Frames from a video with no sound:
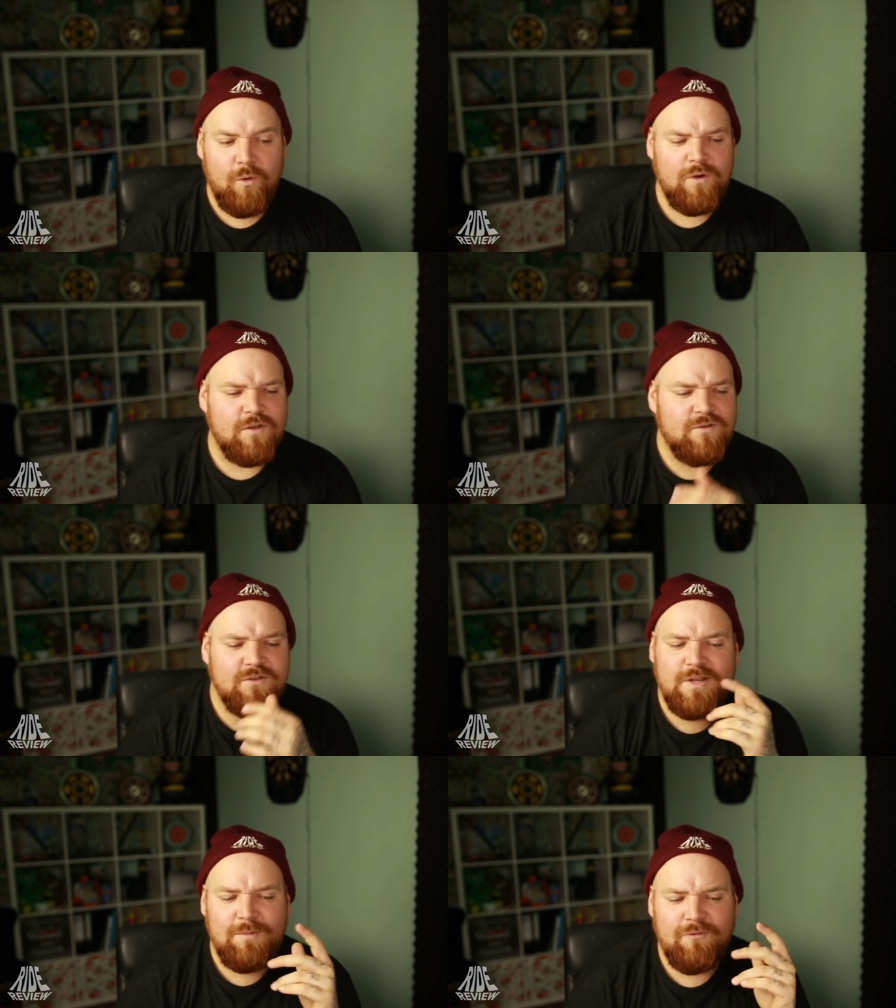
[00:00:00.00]
Oder soll
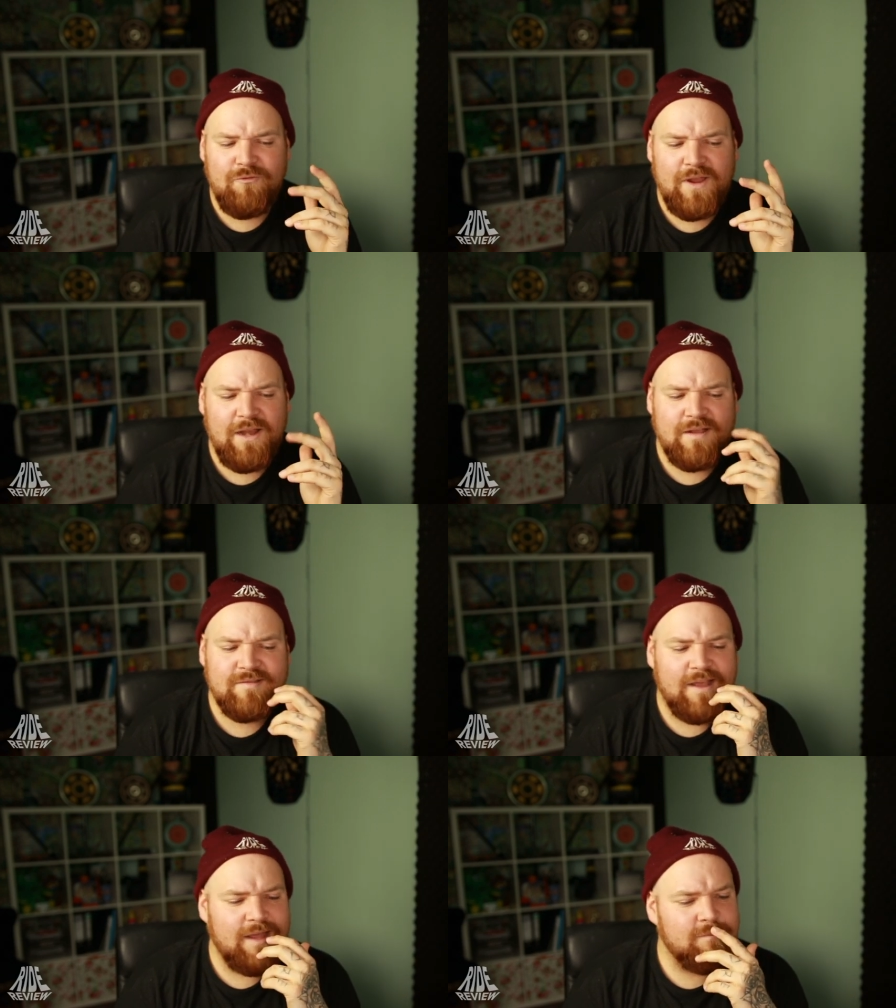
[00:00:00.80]
ich lieber
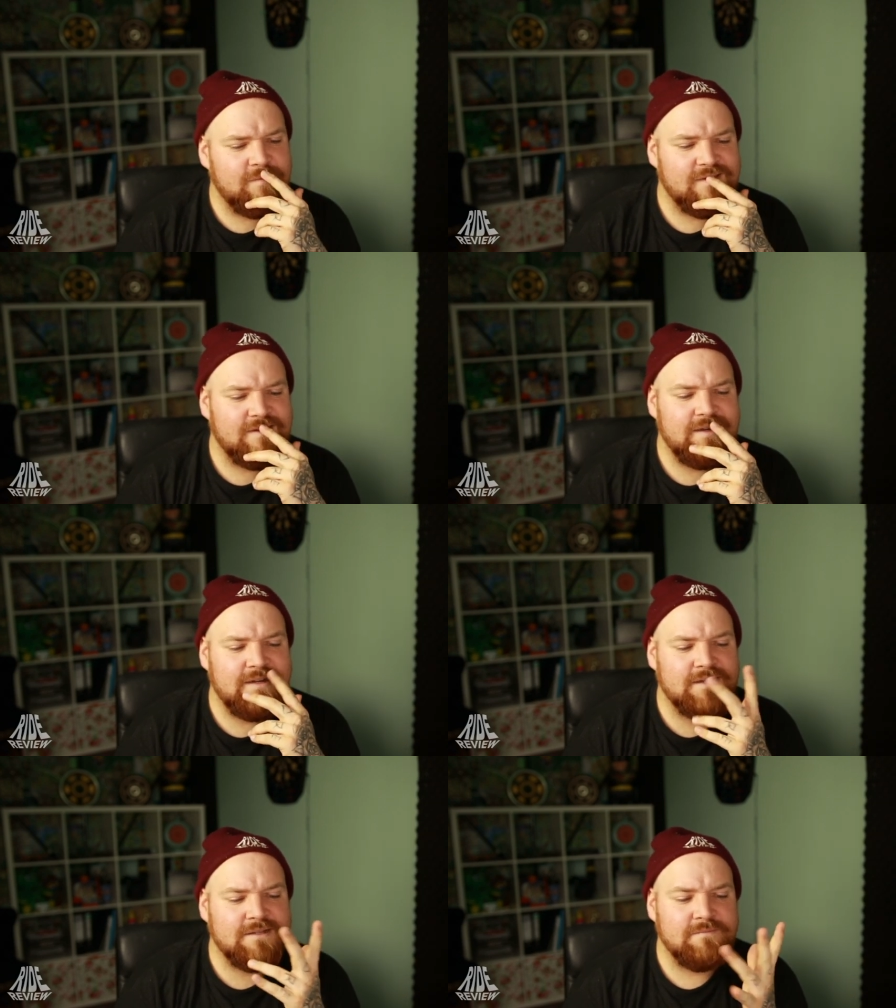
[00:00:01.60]
Felix M
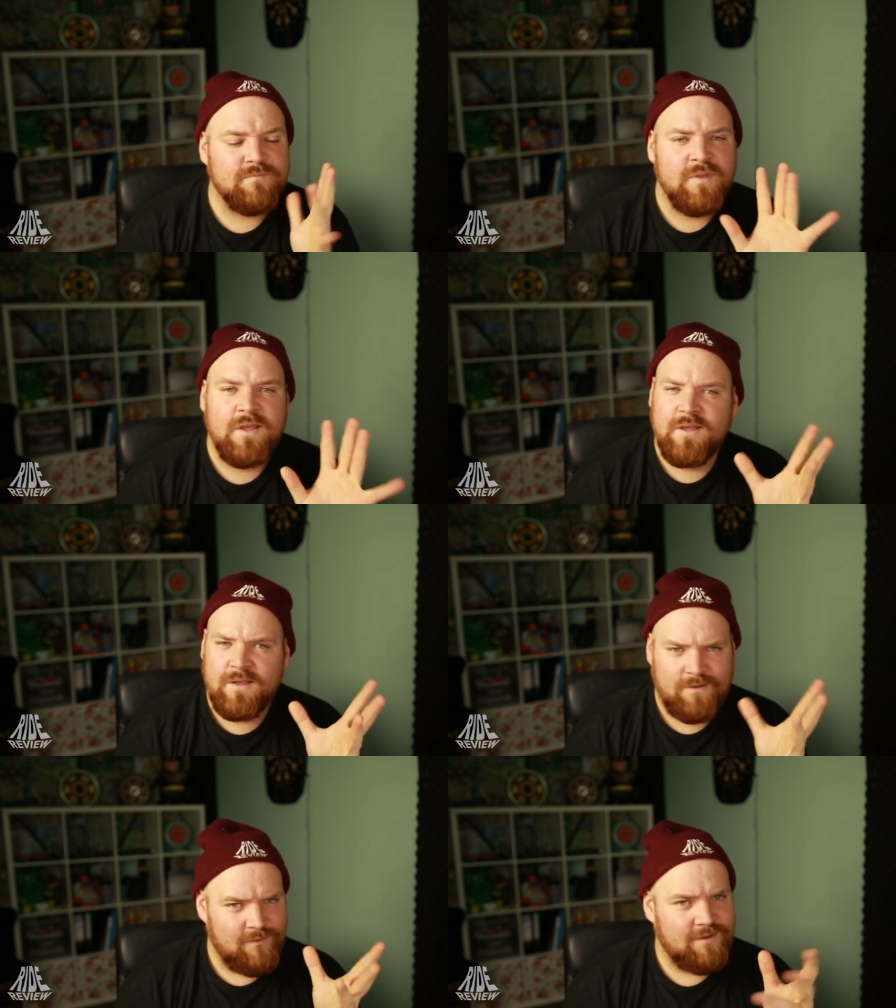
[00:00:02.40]
sagen?
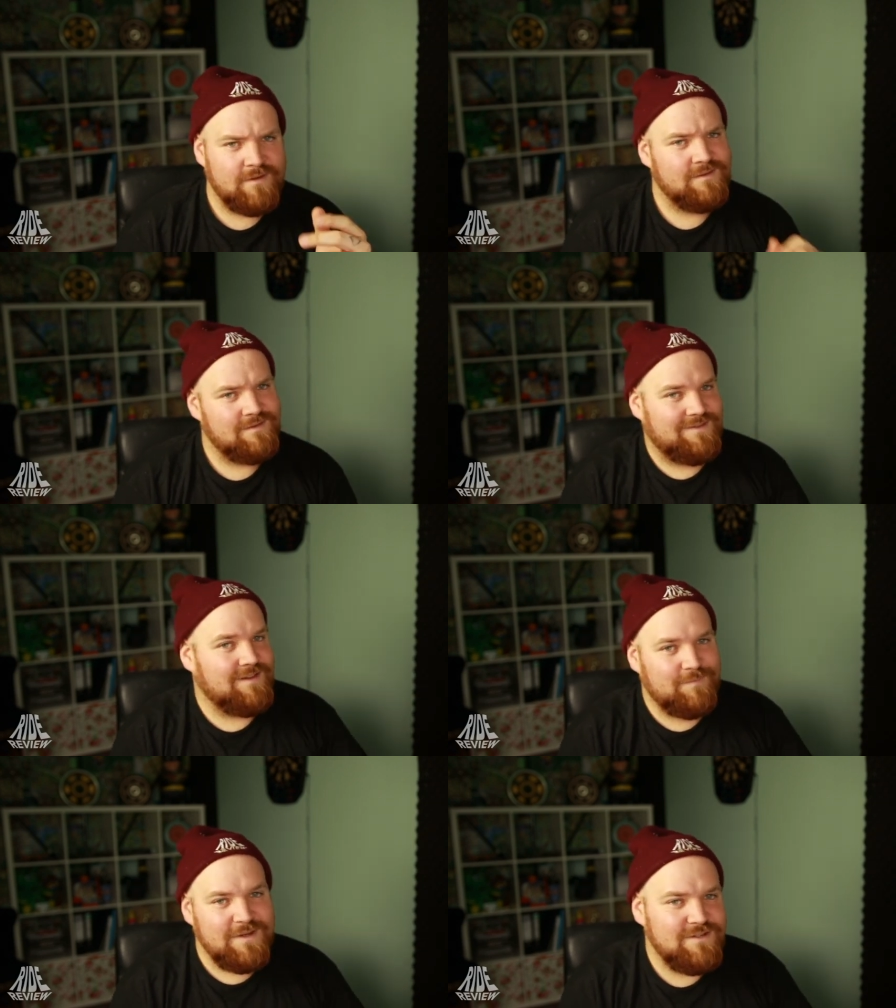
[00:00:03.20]
Junge,
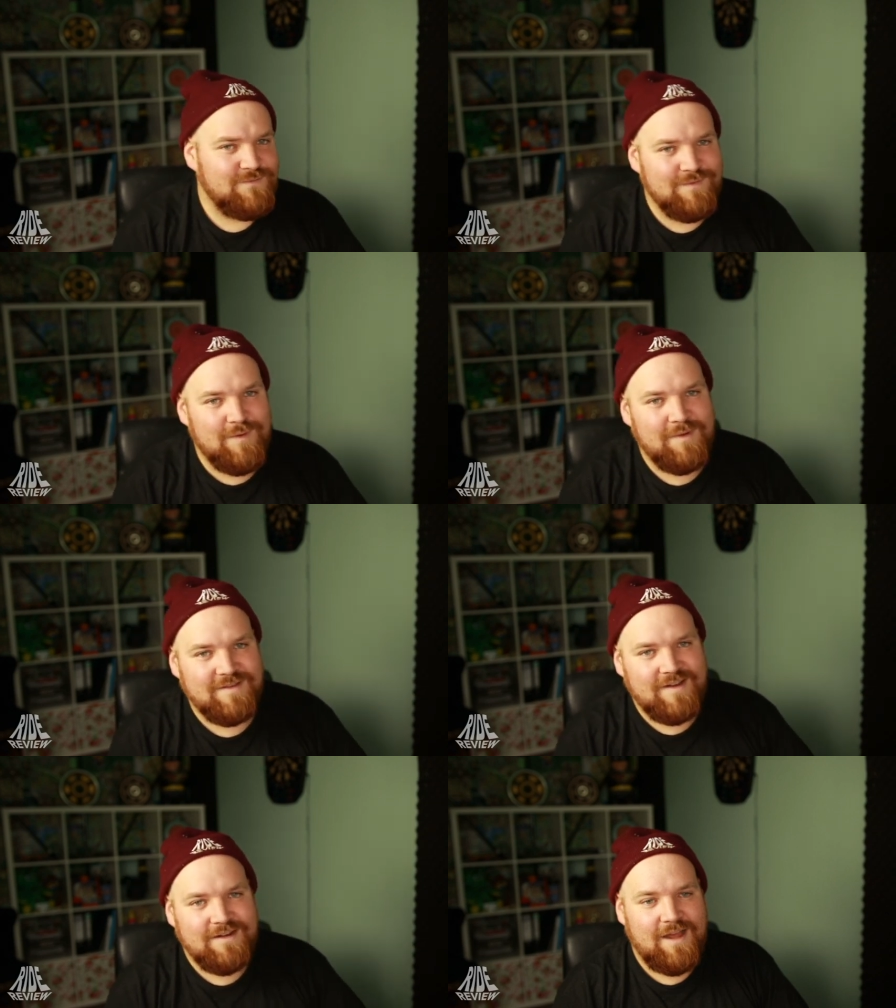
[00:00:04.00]
das bringt nicht viel, wenn
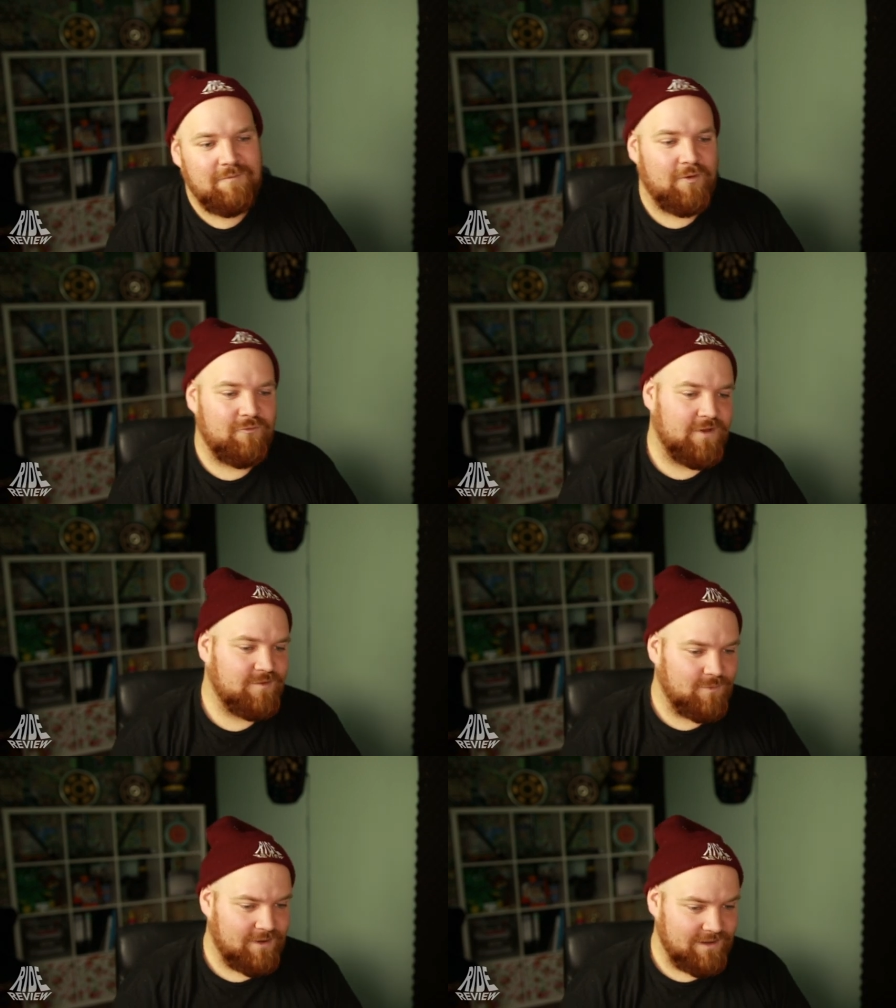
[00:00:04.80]
man seinen Namen auf
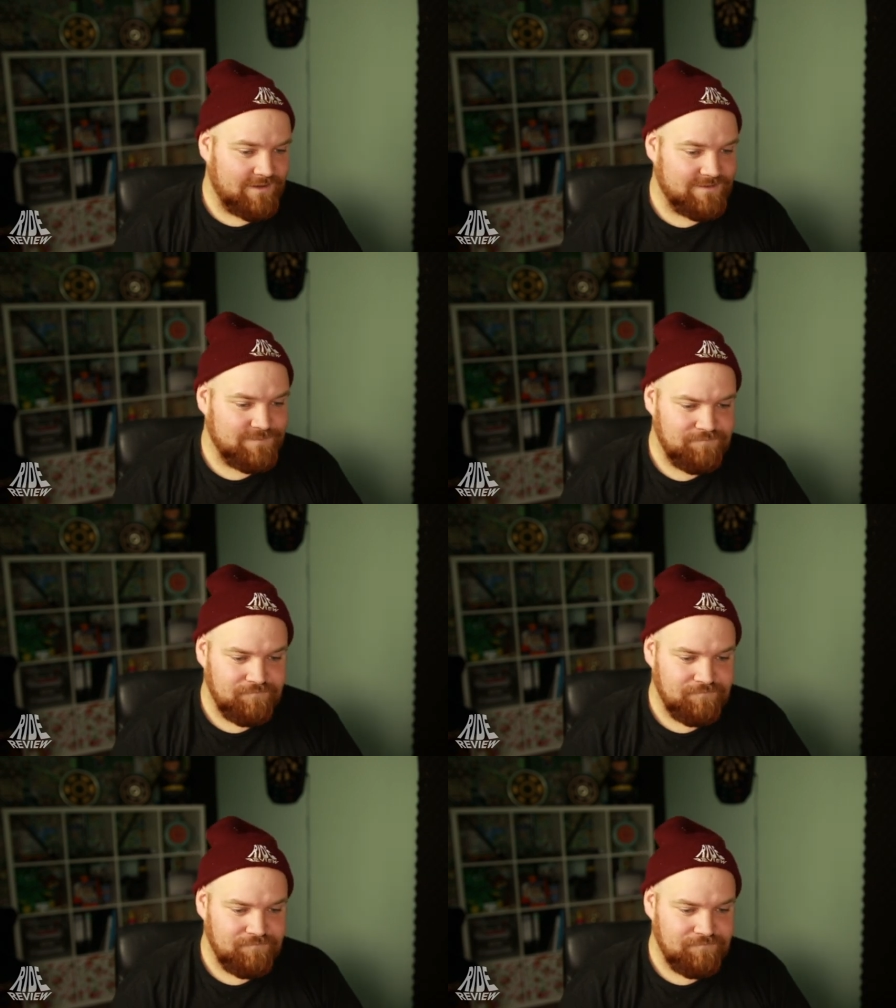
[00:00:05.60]
Facebook ändert.